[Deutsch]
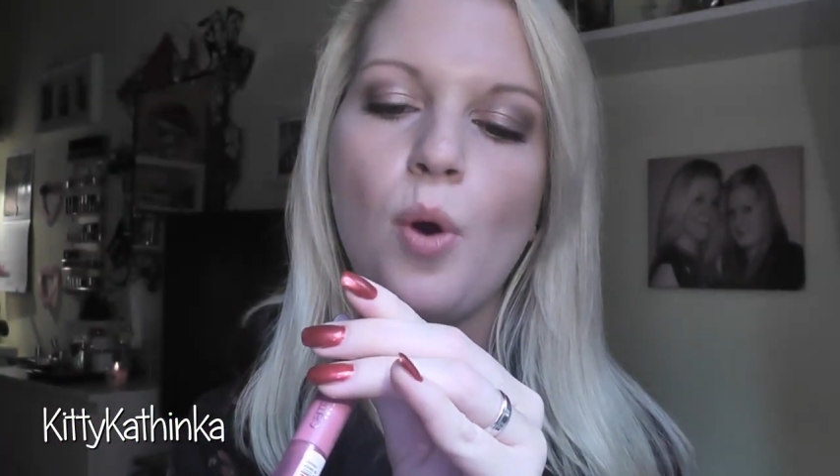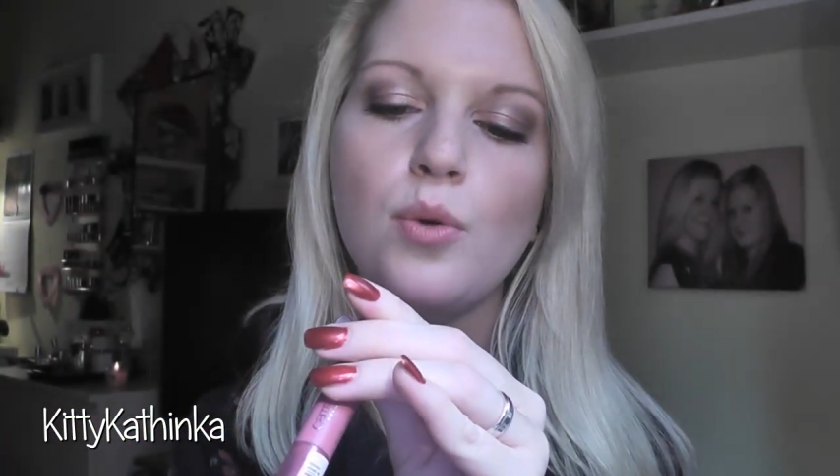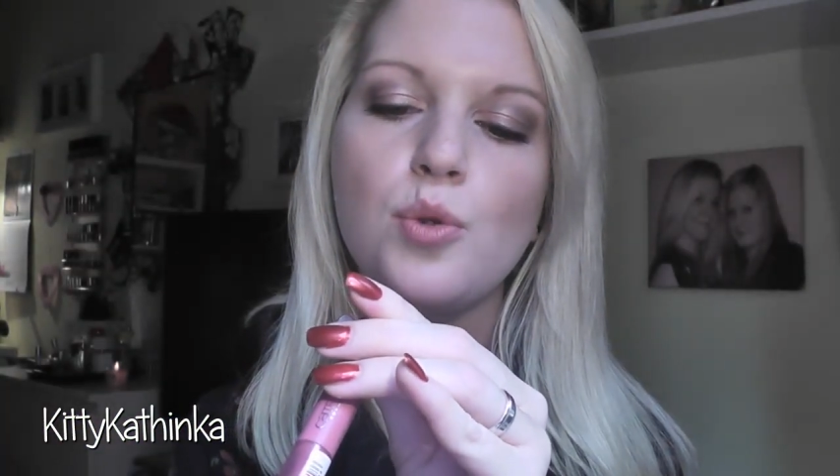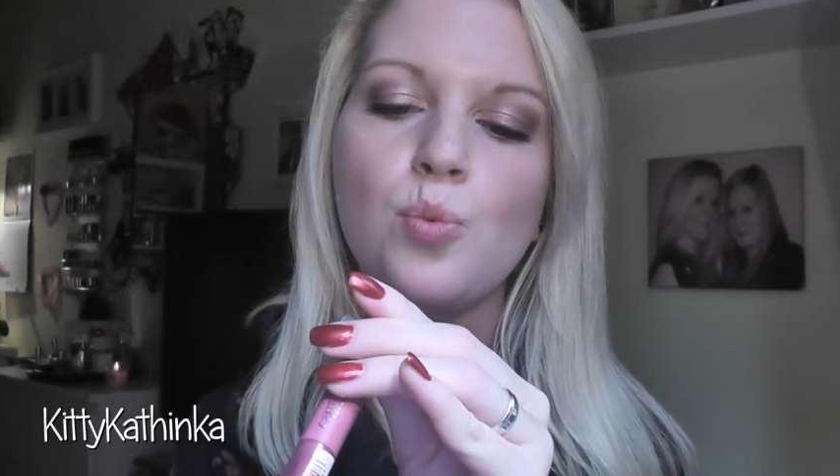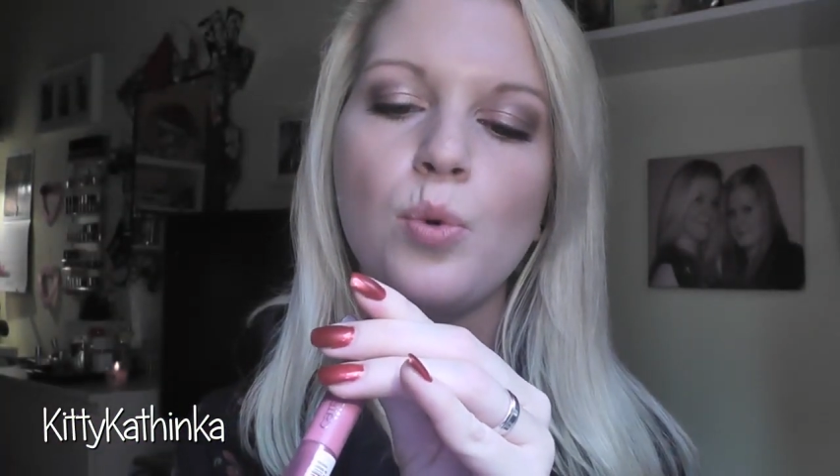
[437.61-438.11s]

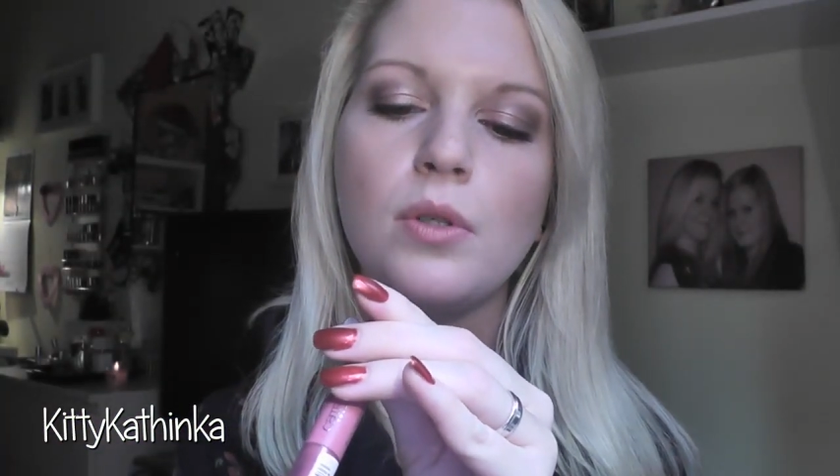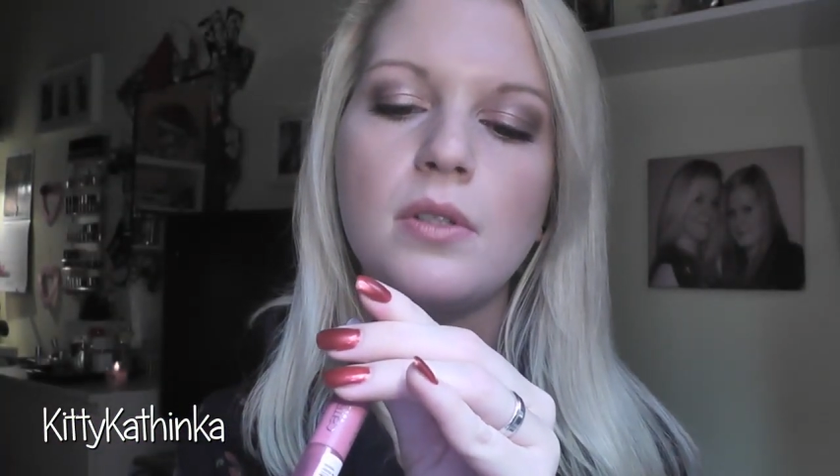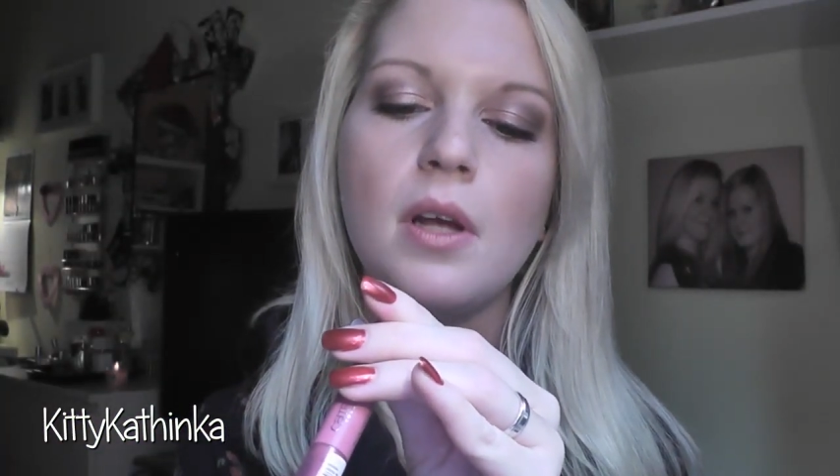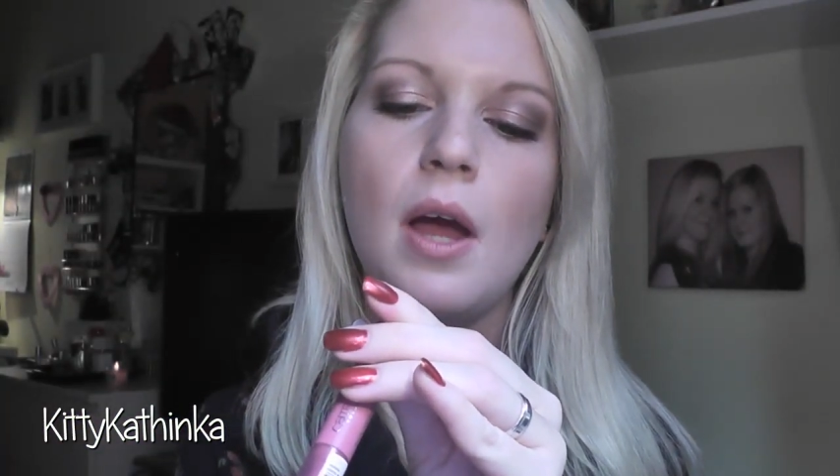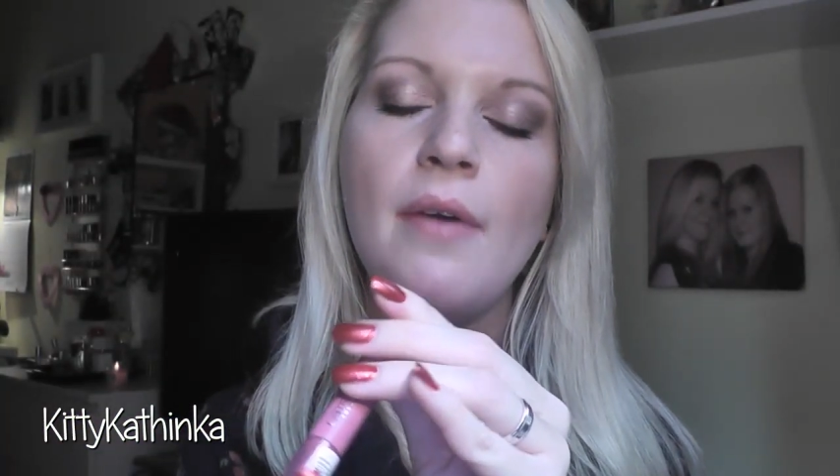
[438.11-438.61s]

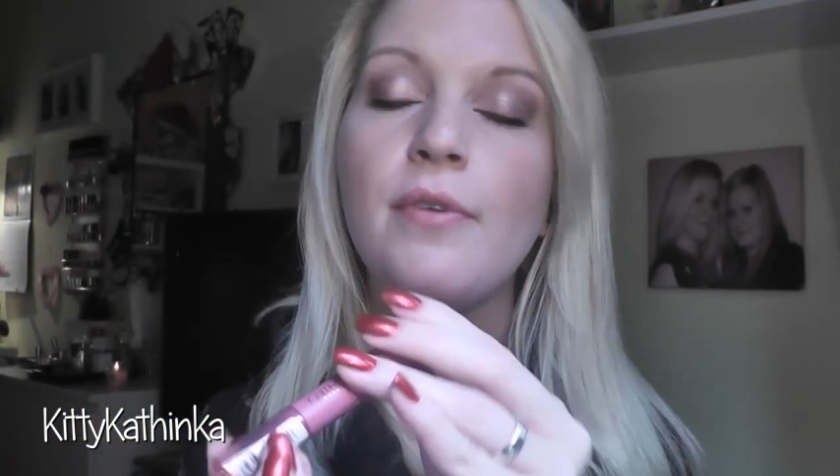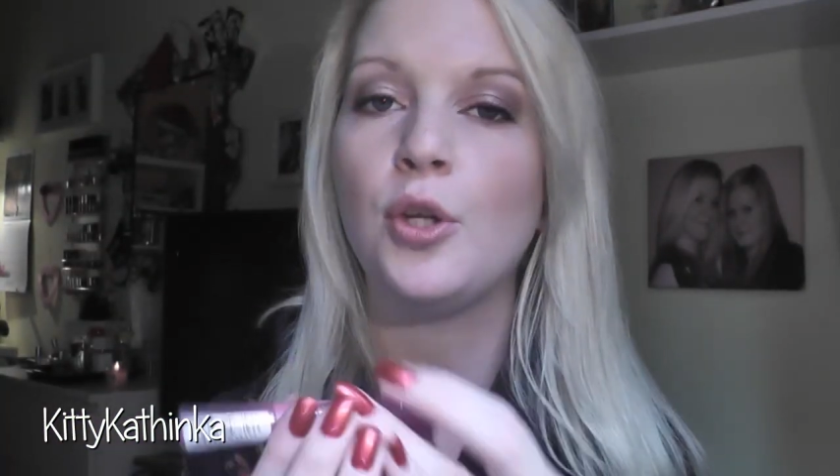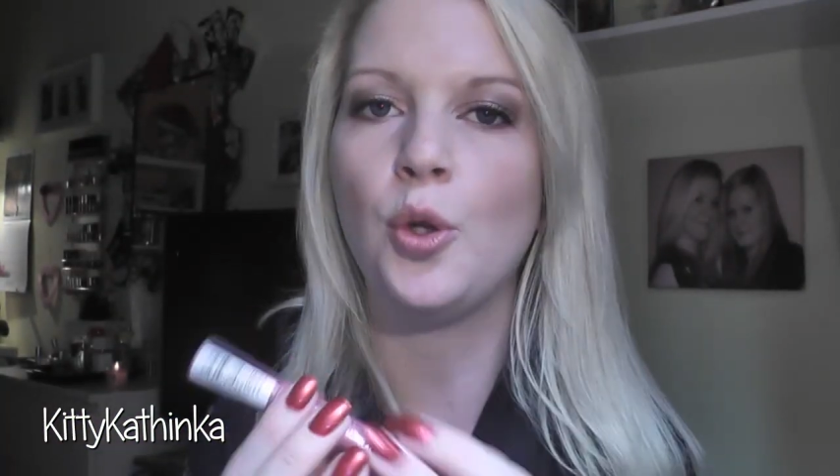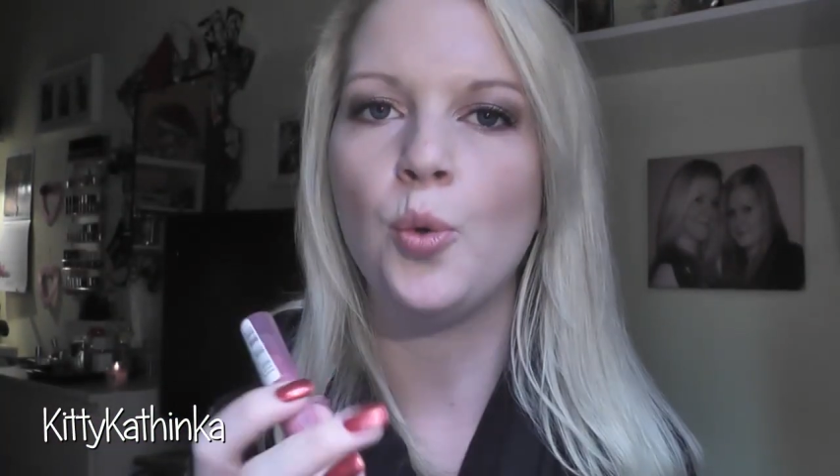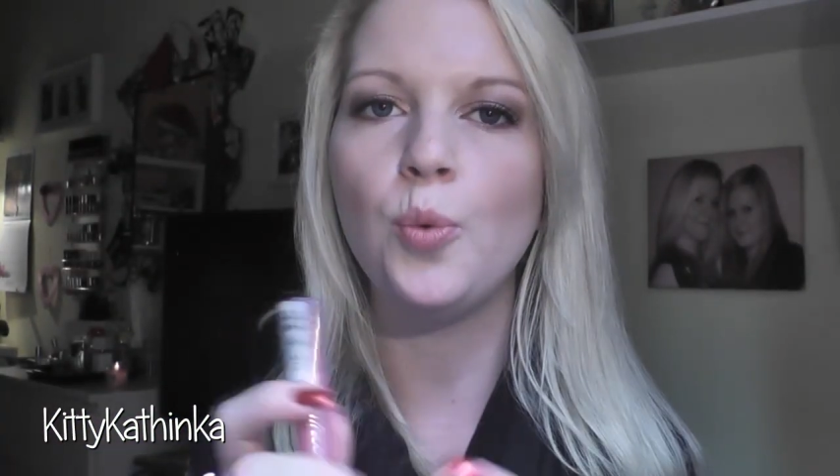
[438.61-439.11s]
Rosewood
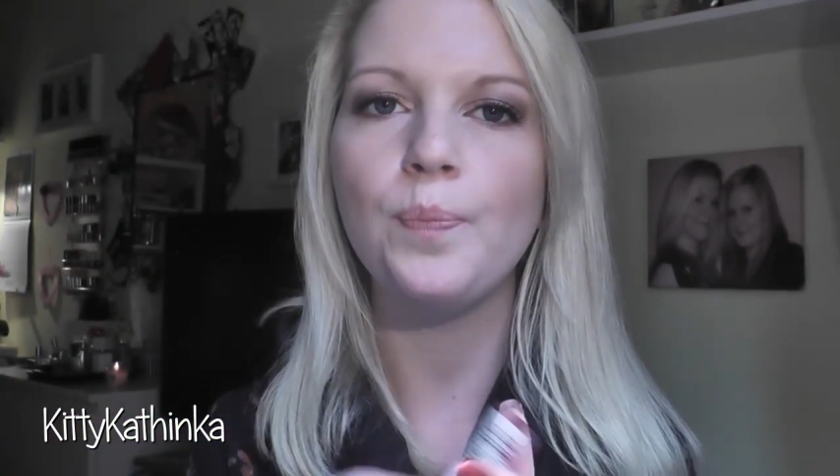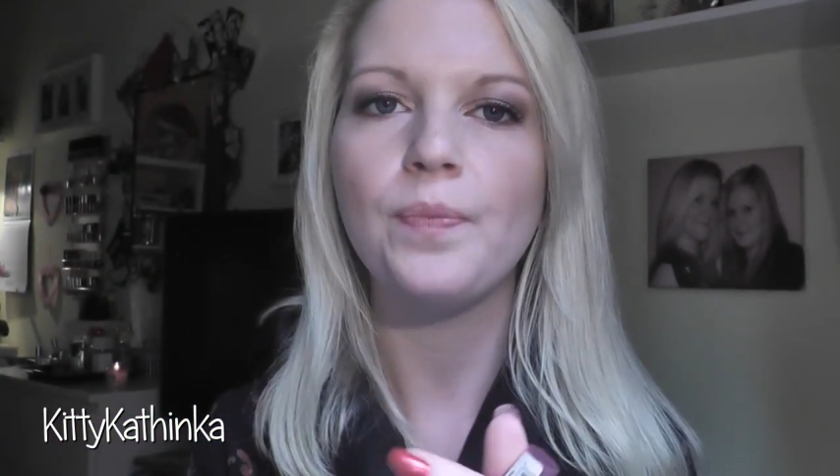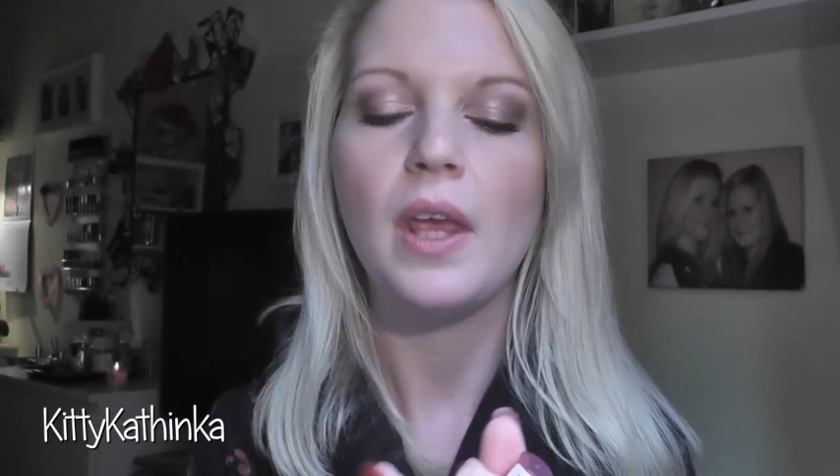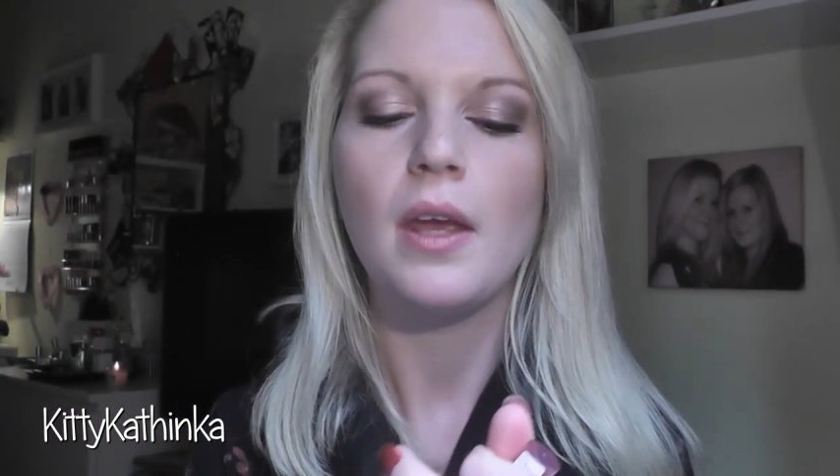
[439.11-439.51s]
Avenue.